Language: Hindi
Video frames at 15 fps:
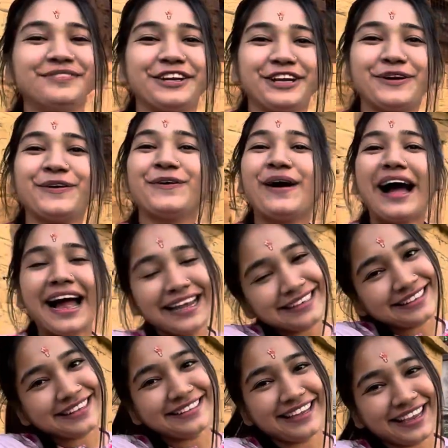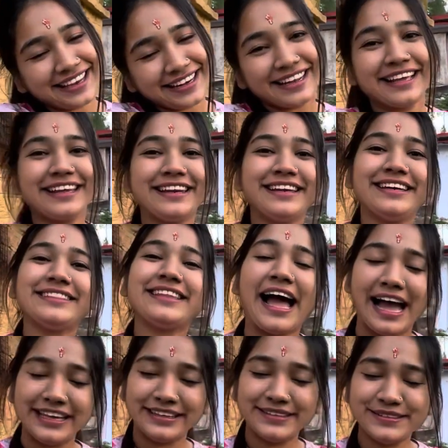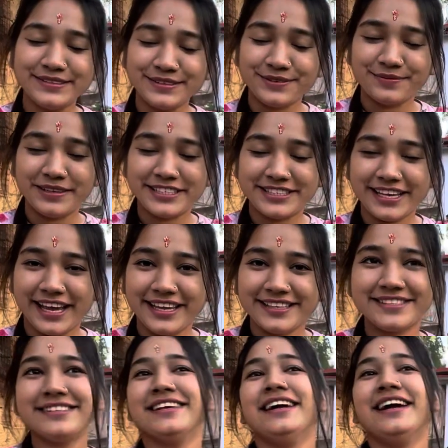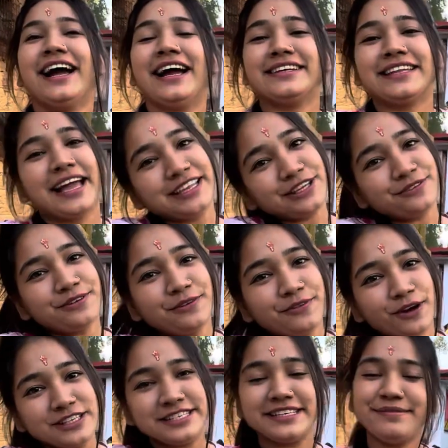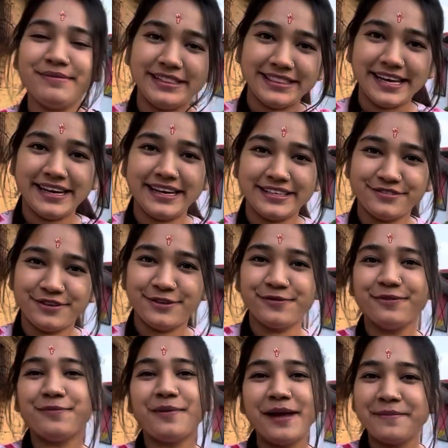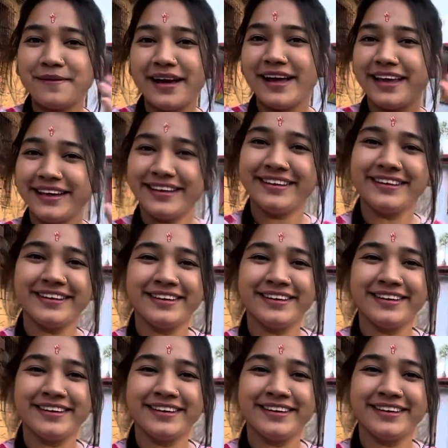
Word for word: वीडियो को एंड तक देखने के लिए थैंक यू सो मच गाइज एंड थैंक यू फॉर वॉचिंग मिलते हैं नेक्स्ट वीडियो में बाय बाय